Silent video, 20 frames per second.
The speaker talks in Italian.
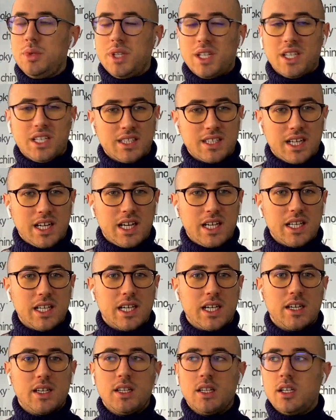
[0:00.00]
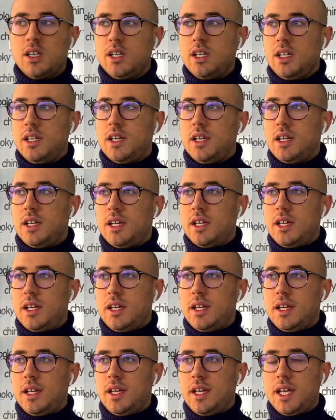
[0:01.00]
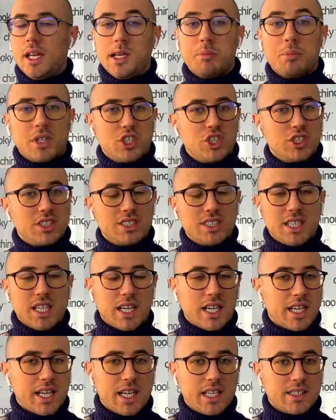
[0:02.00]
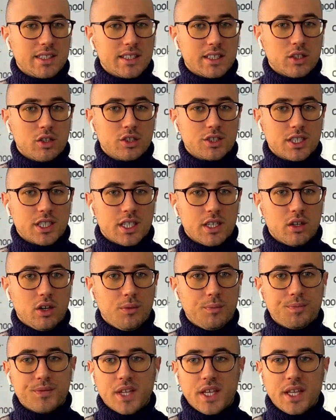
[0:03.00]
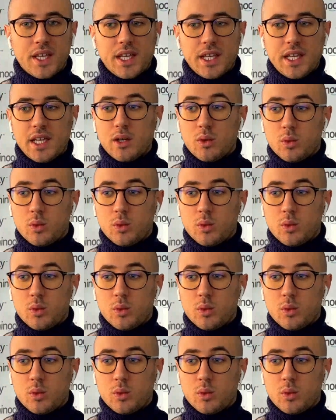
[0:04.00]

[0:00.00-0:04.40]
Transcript: per l'Italia eh, e per gestire anche altre cose che ho e,